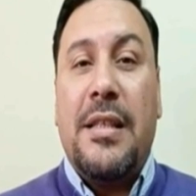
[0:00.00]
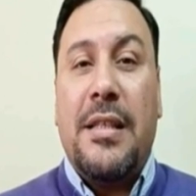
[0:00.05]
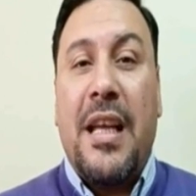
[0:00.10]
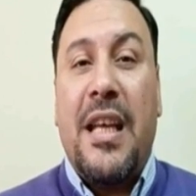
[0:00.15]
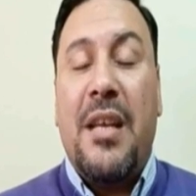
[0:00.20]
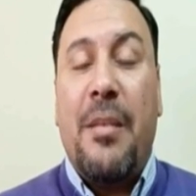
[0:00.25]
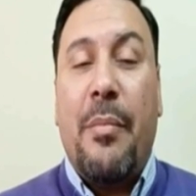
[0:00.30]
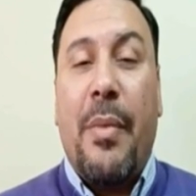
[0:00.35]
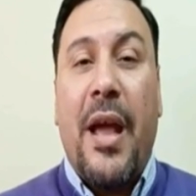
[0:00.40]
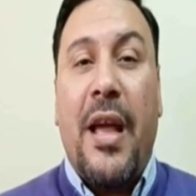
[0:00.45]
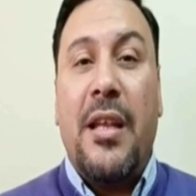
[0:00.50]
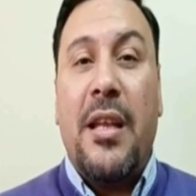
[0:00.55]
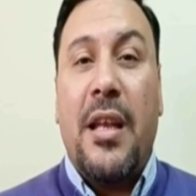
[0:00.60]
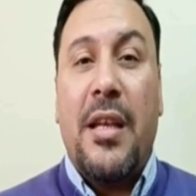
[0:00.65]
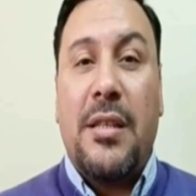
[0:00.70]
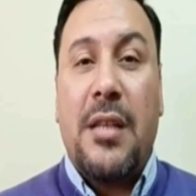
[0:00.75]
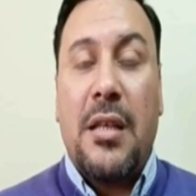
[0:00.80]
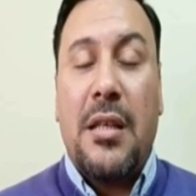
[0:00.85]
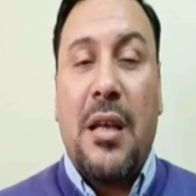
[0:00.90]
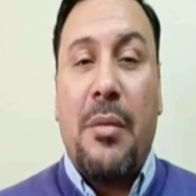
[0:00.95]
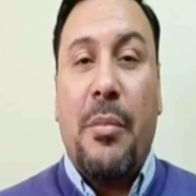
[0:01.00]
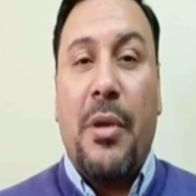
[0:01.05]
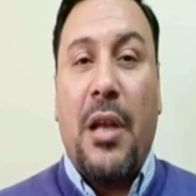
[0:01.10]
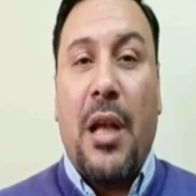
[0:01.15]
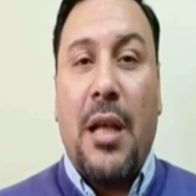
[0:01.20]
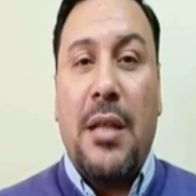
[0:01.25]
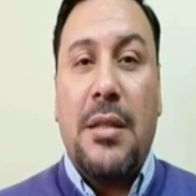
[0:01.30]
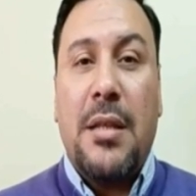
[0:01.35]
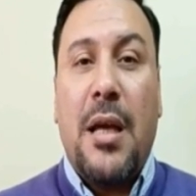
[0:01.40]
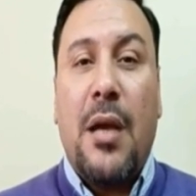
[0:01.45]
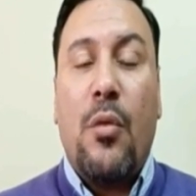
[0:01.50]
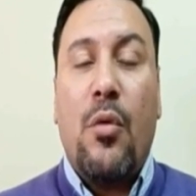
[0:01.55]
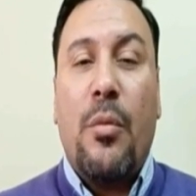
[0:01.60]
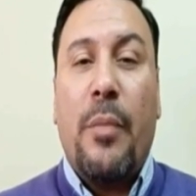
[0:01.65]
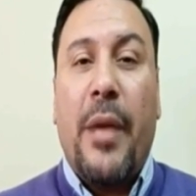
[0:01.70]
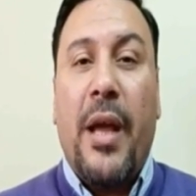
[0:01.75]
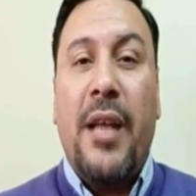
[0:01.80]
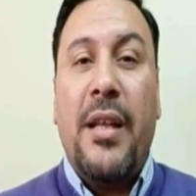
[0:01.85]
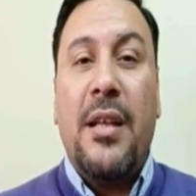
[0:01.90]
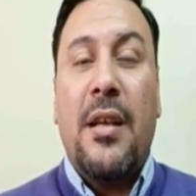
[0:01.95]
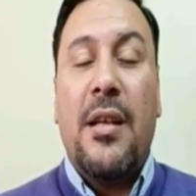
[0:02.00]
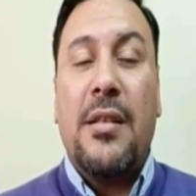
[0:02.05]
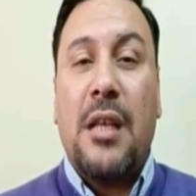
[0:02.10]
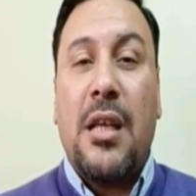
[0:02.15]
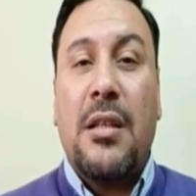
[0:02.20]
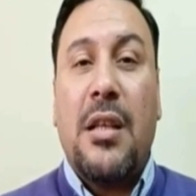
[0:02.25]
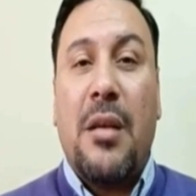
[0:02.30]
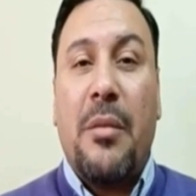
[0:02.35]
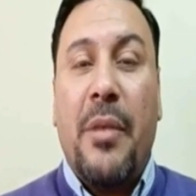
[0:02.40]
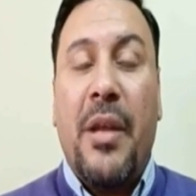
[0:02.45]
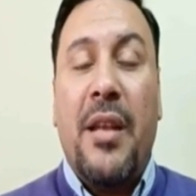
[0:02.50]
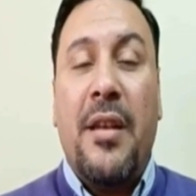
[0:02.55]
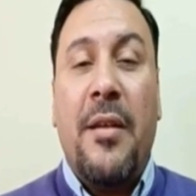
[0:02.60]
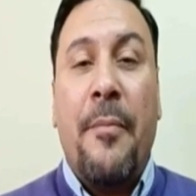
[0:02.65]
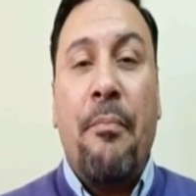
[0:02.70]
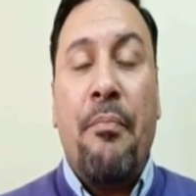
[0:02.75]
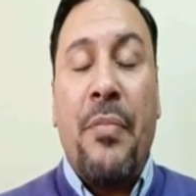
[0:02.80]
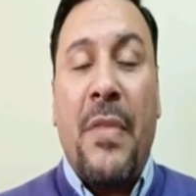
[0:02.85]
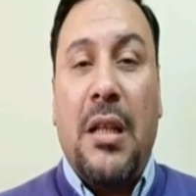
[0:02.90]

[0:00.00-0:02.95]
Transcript: زي البيان اللي صدر من الازهر والبيان اللي صدر من